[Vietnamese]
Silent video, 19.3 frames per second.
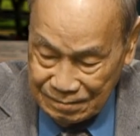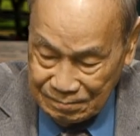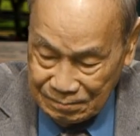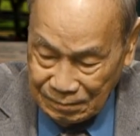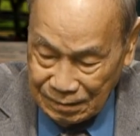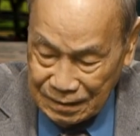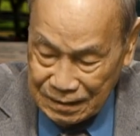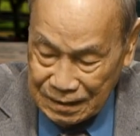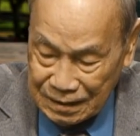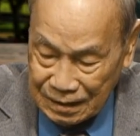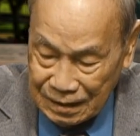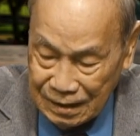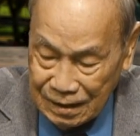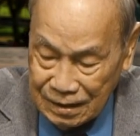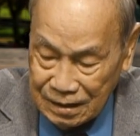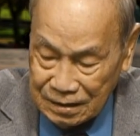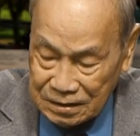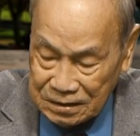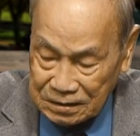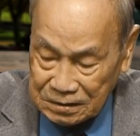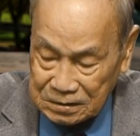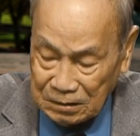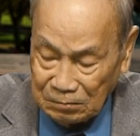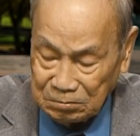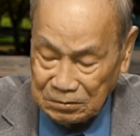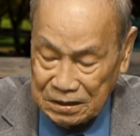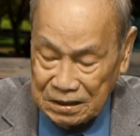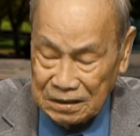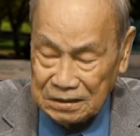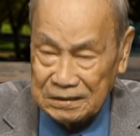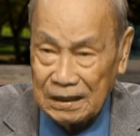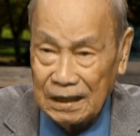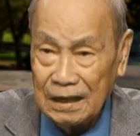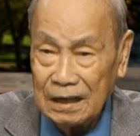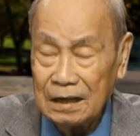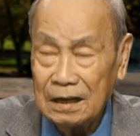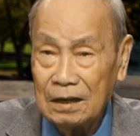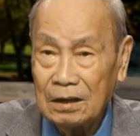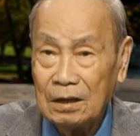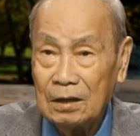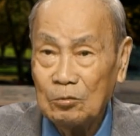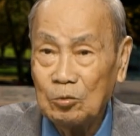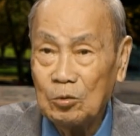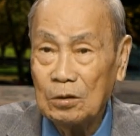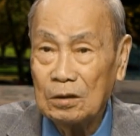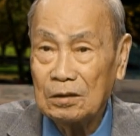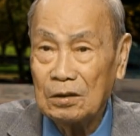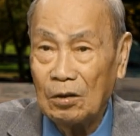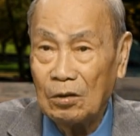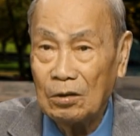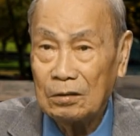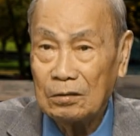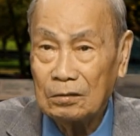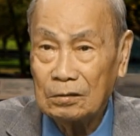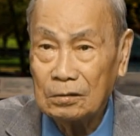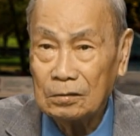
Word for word: Bởi vì trong chiến tranh quân đội